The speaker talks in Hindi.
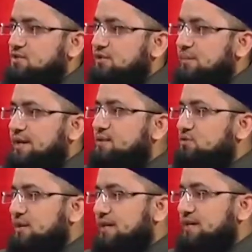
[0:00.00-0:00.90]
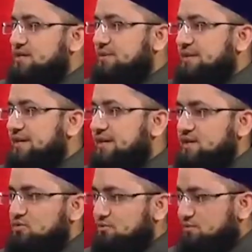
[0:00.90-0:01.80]
तो फरमाया कि तुम्हारी ये जिम्मेदारी है
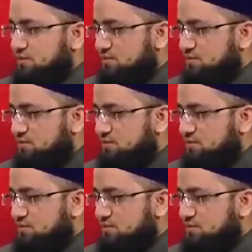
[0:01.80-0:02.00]
कि तुम